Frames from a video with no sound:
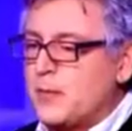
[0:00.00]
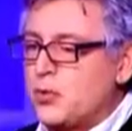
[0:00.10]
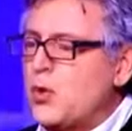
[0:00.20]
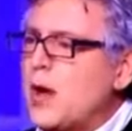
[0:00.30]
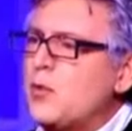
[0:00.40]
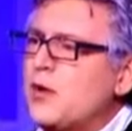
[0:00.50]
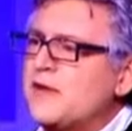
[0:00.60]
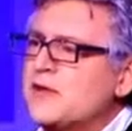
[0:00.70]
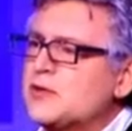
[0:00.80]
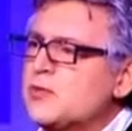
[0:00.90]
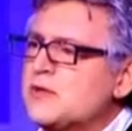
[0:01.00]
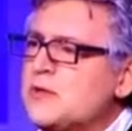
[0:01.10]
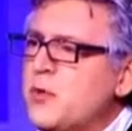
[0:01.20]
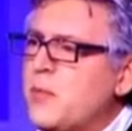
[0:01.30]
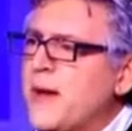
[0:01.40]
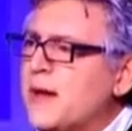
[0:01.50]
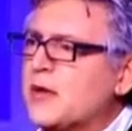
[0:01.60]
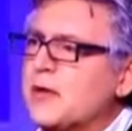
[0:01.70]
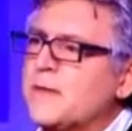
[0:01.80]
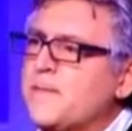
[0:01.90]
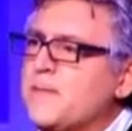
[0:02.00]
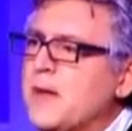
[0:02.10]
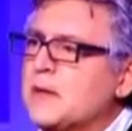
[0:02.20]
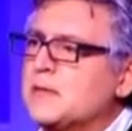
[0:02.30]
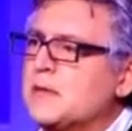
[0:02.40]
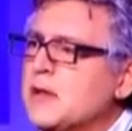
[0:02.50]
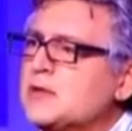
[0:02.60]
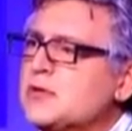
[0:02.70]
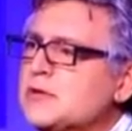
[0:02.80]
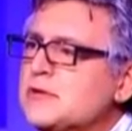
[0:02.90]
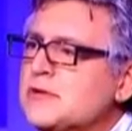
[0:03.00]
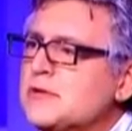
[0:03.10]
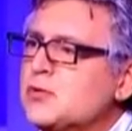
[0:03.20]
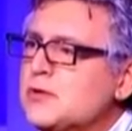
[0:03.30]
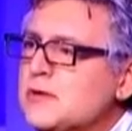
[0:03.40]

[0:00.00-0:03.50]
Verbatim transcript: Hamon avait été choisi pour perdre. C'est intéressant cette idée choisi pour